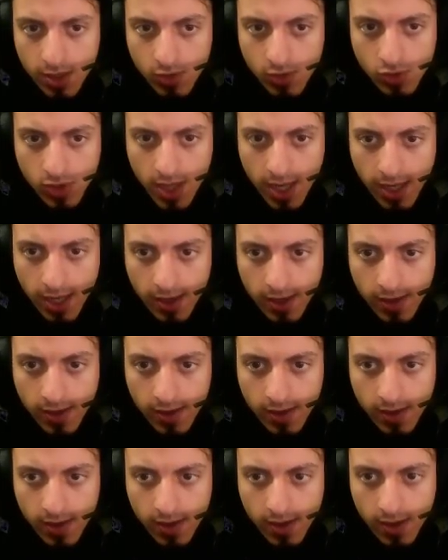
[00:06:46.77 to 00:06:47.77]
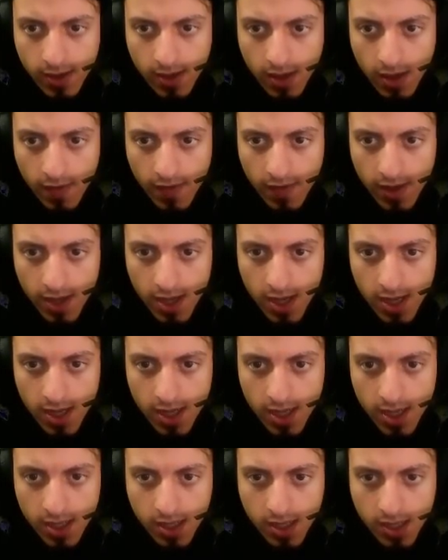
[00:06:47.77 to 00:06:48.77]
Güzel.
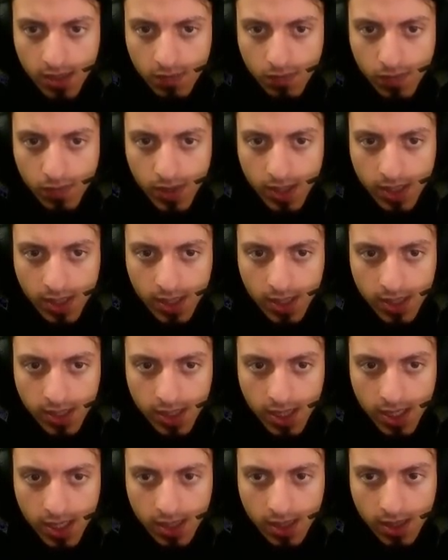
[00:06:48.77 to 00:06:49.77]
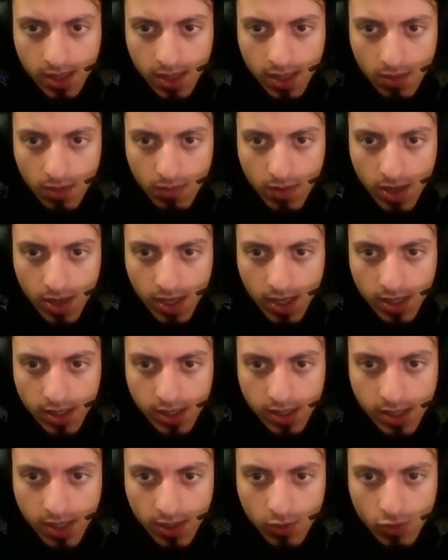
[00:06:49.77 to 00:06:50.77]
Evet. bir derece tam
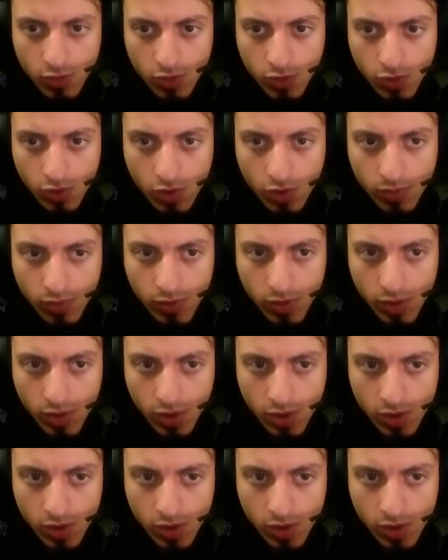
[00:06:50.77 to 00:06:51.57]
manasıyla koruyor bu.